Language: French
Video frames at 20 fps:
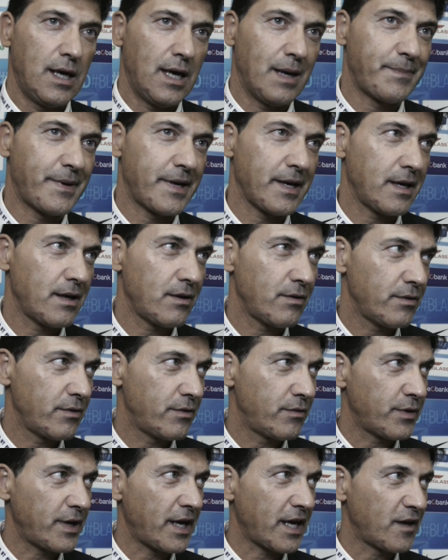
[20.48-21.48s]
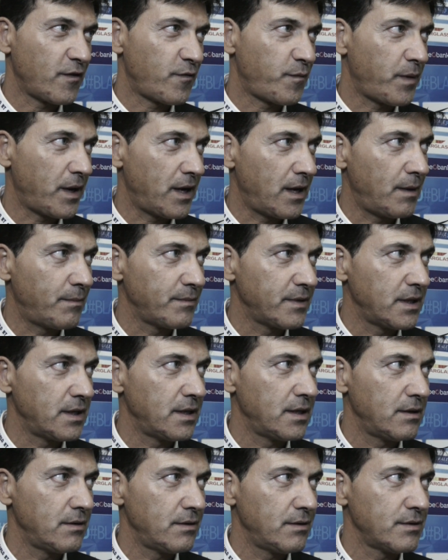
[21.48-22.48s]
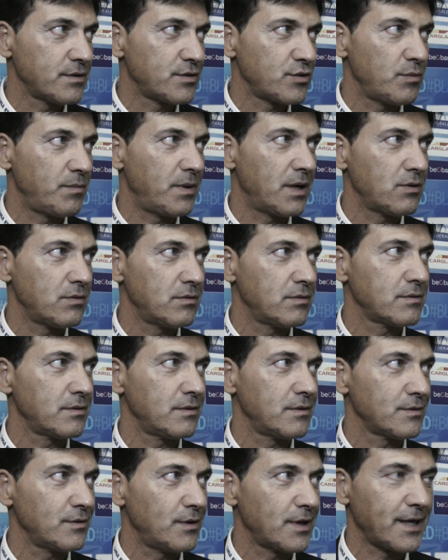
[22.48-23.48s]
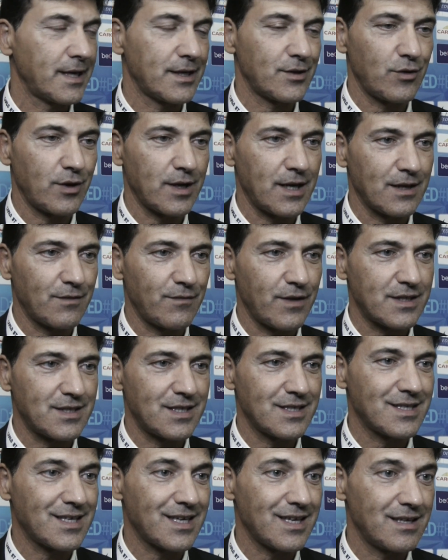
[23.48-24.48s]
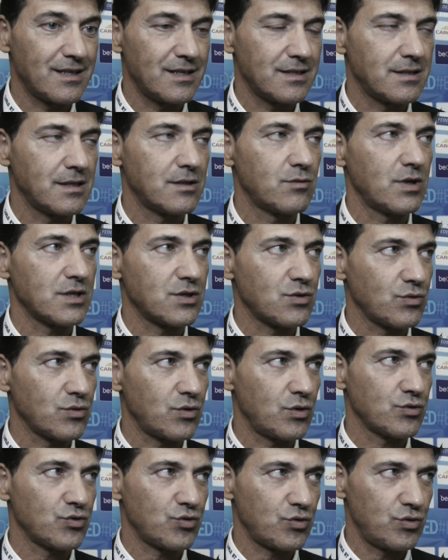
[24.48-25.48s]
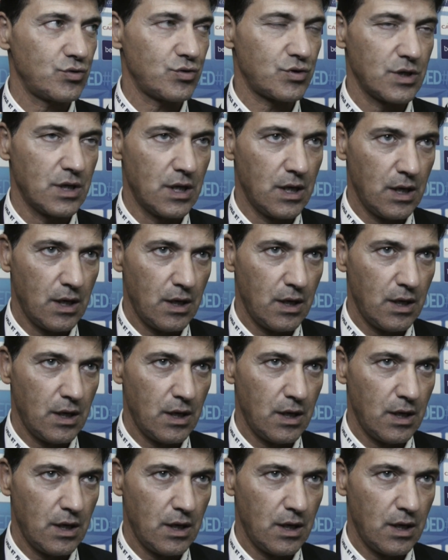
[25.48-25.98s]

Après, euh, on n'arrive pas à amener euh, ce ballon dans, le rectangle adverse et se créer des situations dangereuses.